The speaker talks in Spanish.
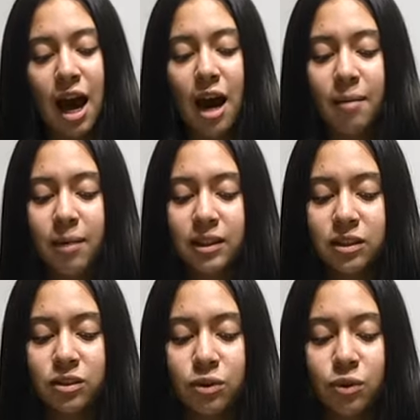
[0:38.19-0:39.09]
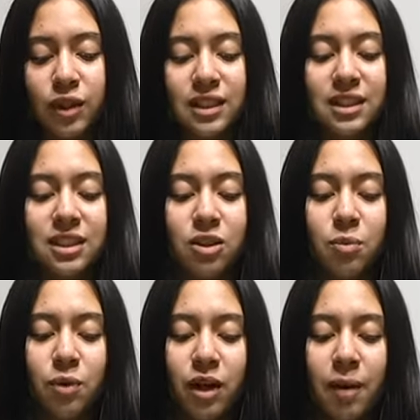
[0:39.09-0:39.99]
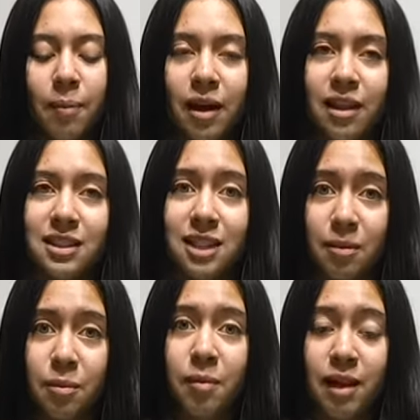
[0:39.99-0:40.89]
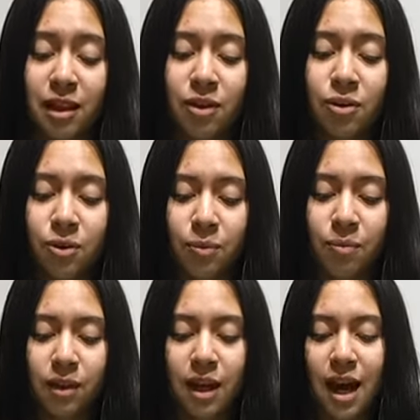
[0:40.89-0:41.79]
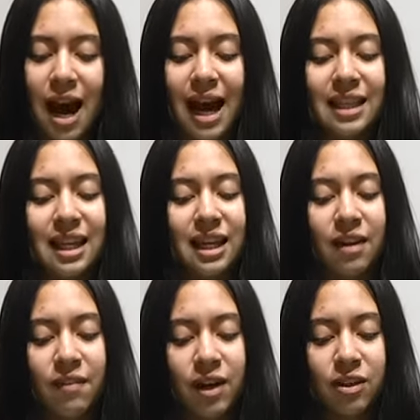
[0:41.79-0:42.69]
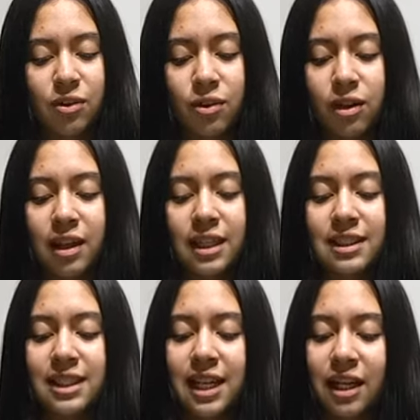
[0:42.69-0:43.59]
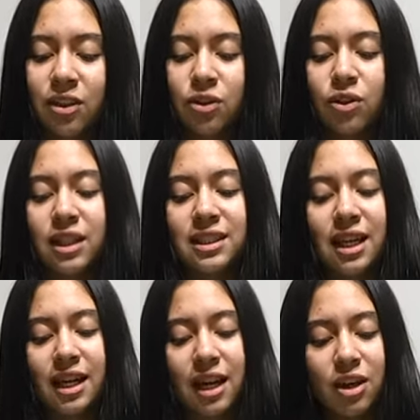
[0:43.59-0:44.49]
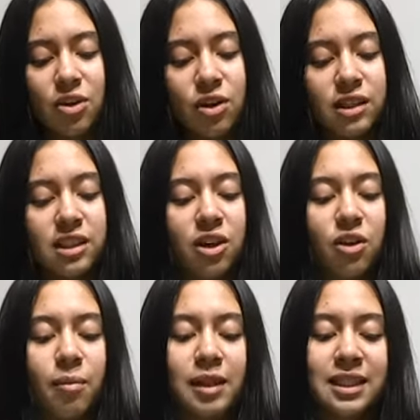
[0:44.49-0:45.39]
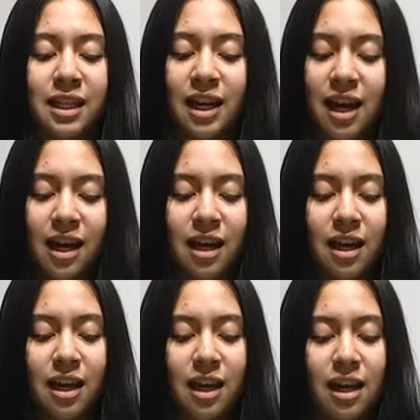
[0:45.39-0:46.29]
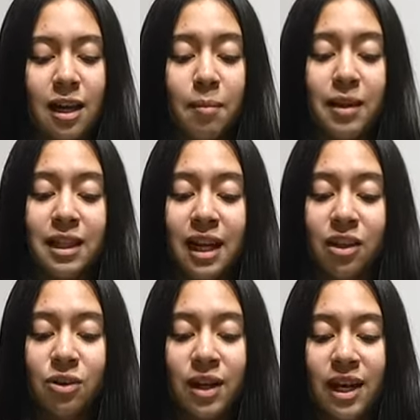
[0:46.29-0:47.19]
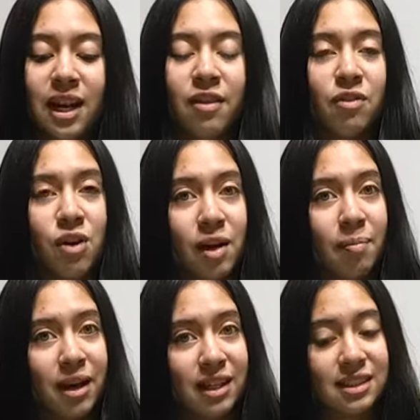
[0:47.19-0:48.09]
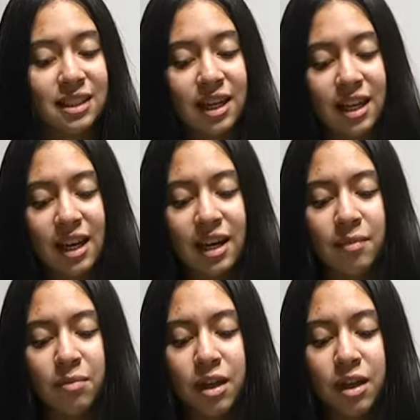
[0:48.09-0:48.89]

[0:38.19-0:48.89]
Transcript: Además, hubiese sido muy capaz de echarme mal de ojo. Hasta en el baño, que si esto, que si aquello, que si lo demás allá, le metí la toalla en la boca para que se callara.